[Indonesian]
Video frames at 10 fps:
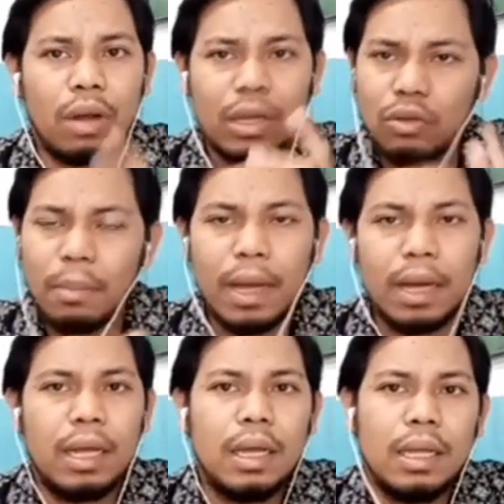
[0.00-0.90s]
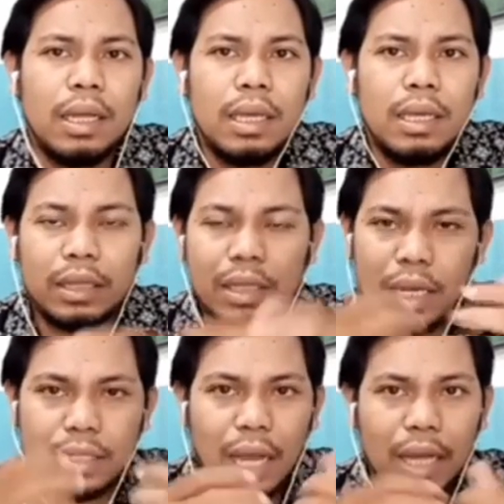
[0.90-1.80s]
Orang tua mana yang
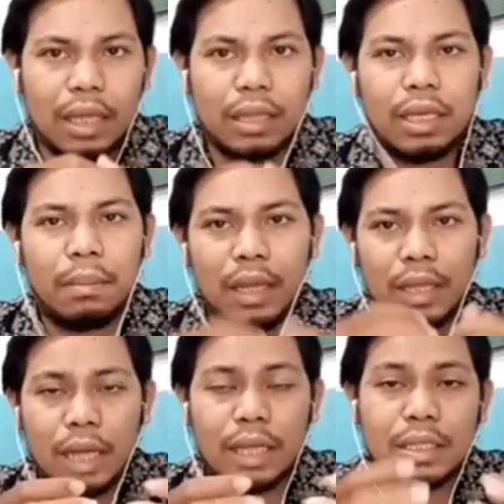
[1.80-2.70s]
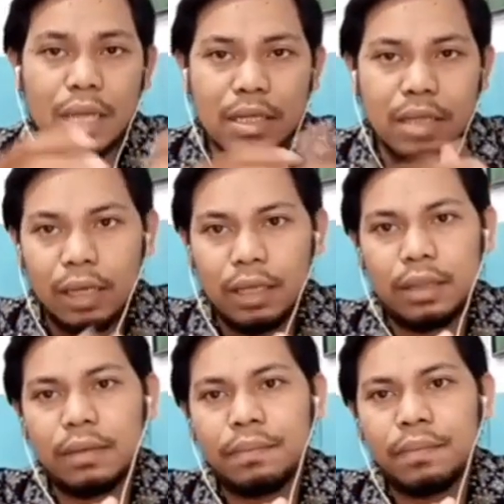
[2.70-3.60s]
tidak sakit ketika melihat anaknya sedang sakit,